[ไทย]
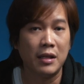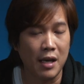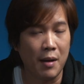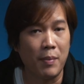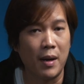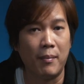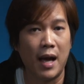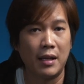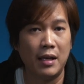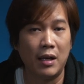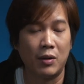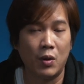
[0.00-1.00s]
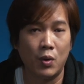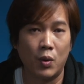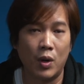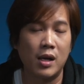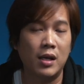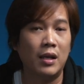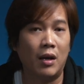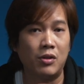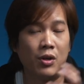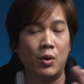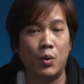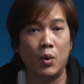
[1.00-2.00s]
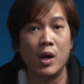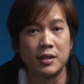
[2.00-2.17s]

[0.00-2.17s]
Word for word: จะเป็นมากที่เราต้องดูก็คือเราจะดู